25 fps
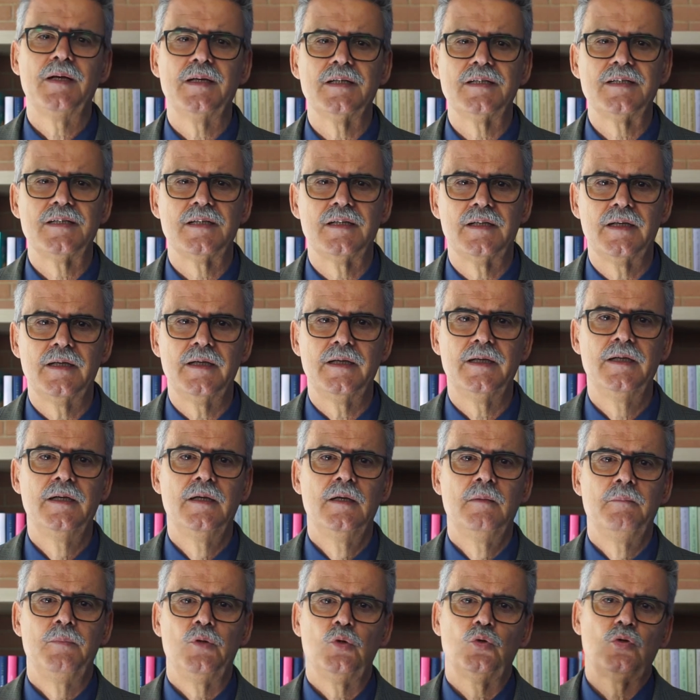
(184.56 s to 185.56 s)
essere
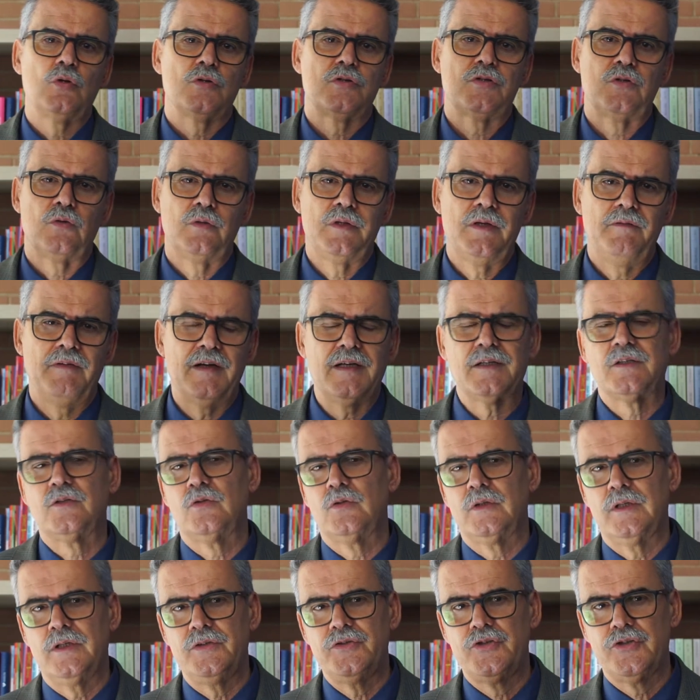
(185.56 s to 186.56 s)
piuttosto
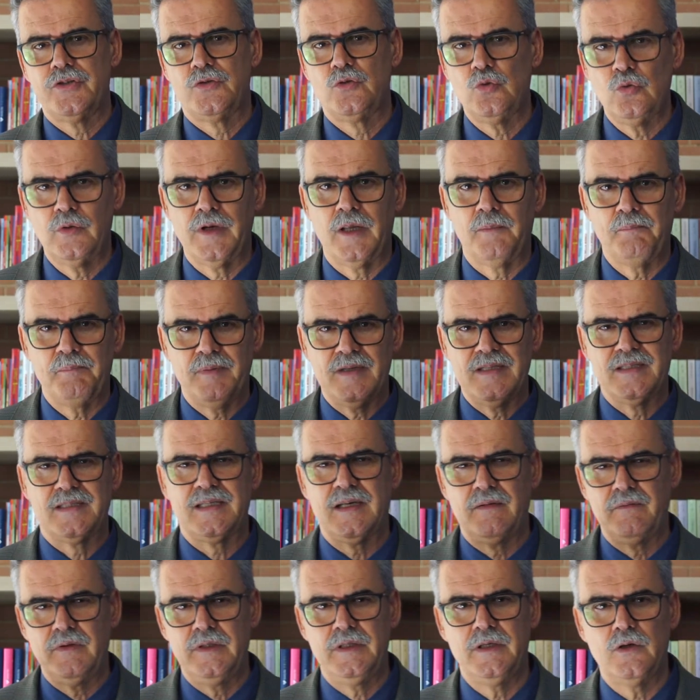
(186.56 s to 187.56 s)
diverso dal Gesù che
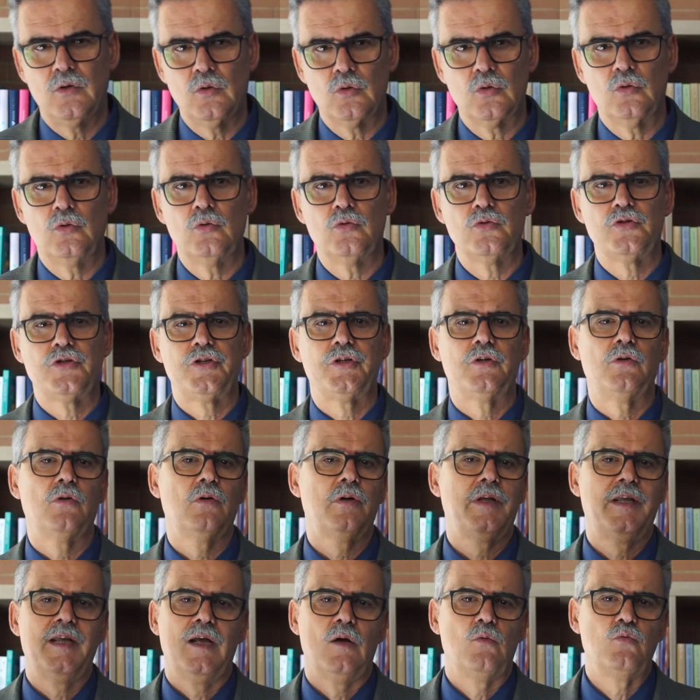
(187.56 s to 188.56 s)
pensavi di conoscere
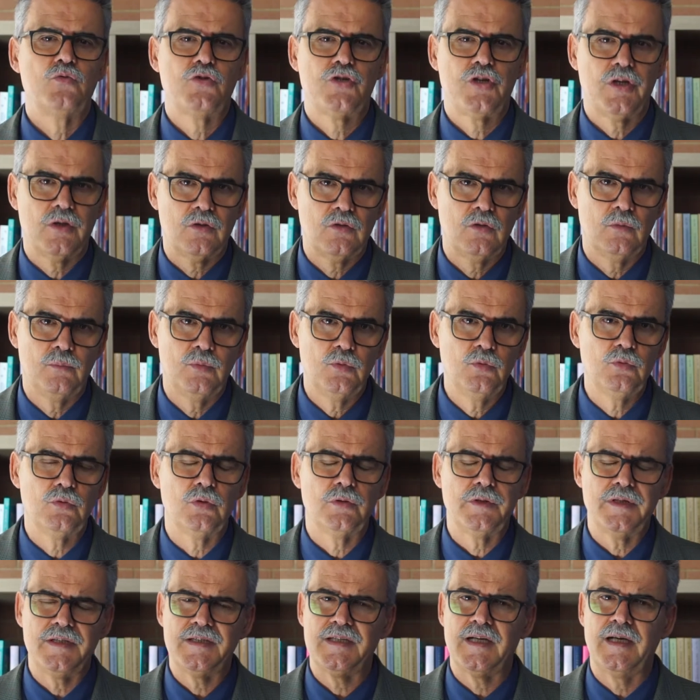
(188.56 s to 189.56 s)
o che a un certo
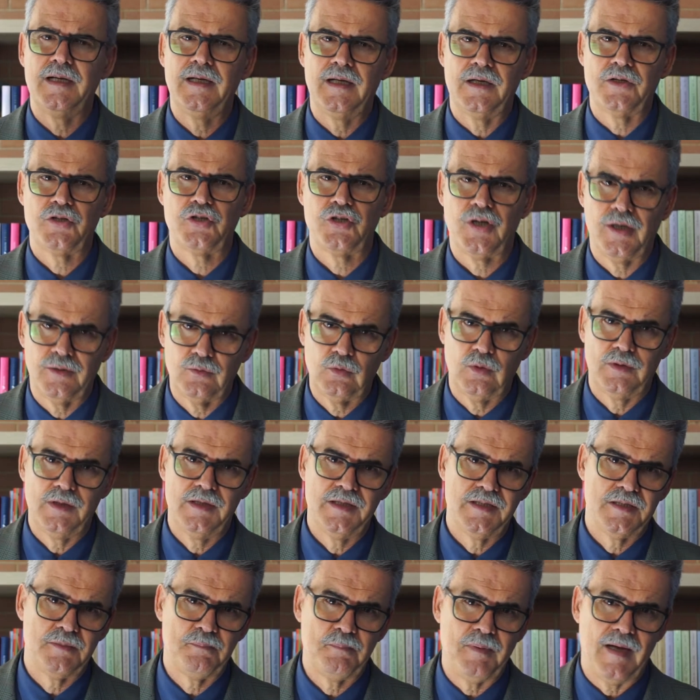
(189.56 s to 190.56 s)
punto ti sei lasciato
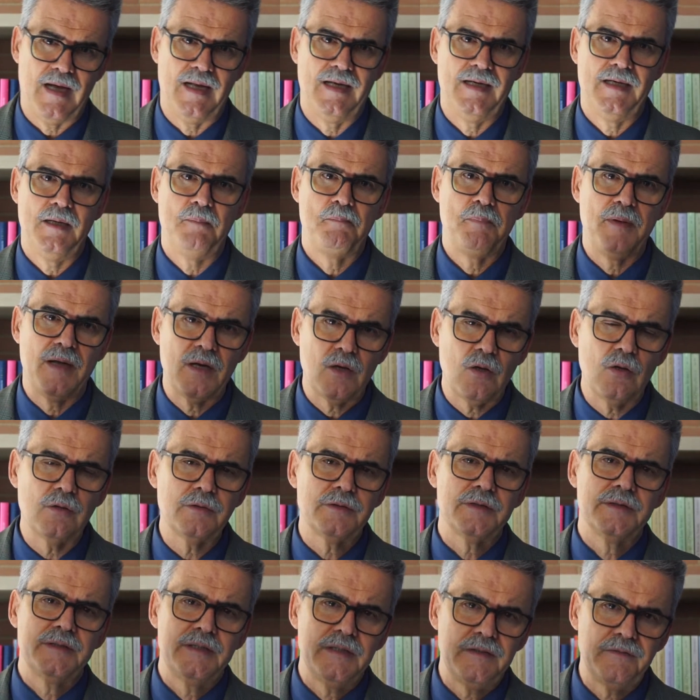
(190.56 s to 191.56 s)
alle spalle,
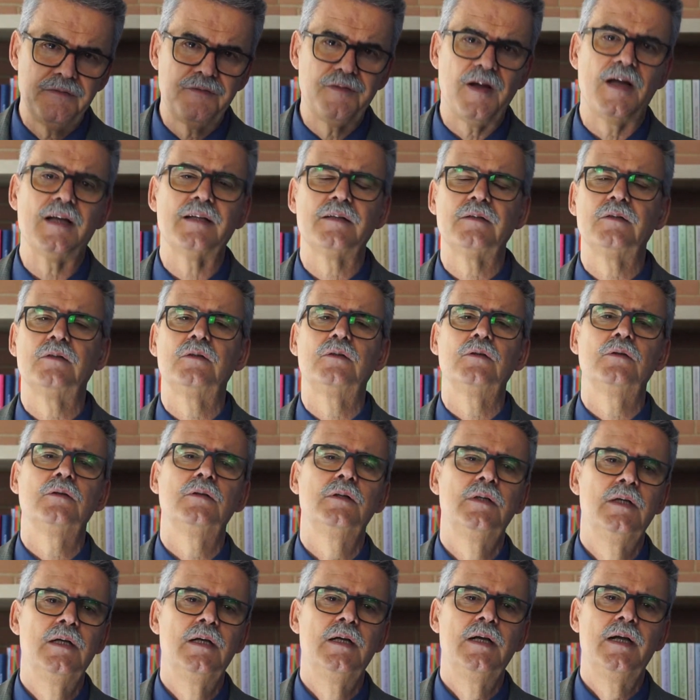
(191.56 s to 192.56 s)
però di
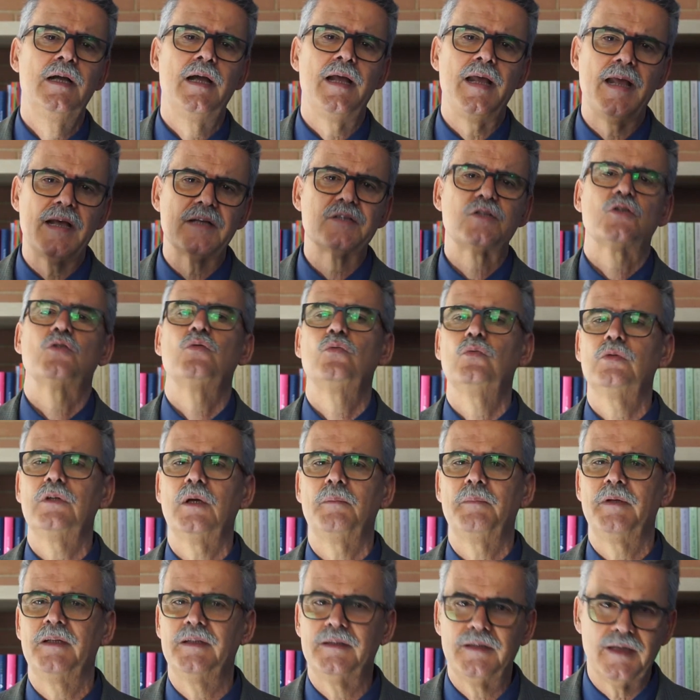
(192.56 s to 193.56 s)
fatto è
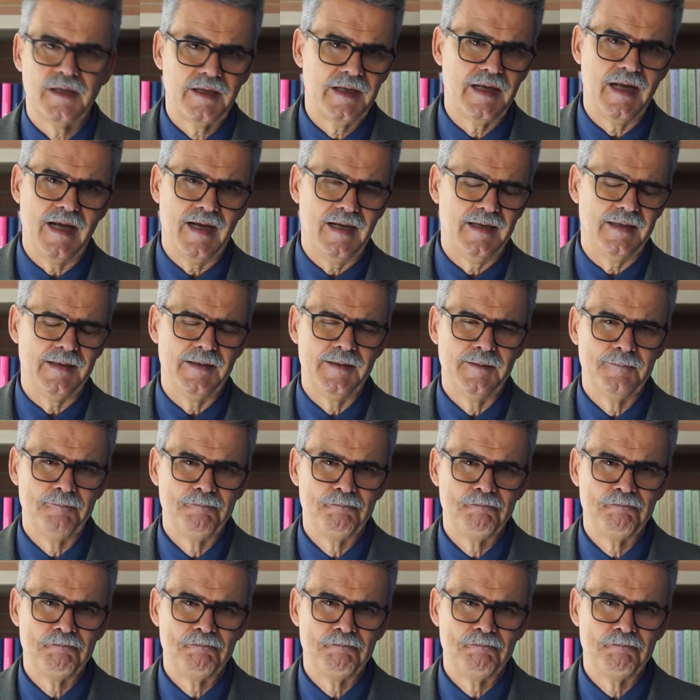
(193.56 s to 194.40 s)
assolutamente reale.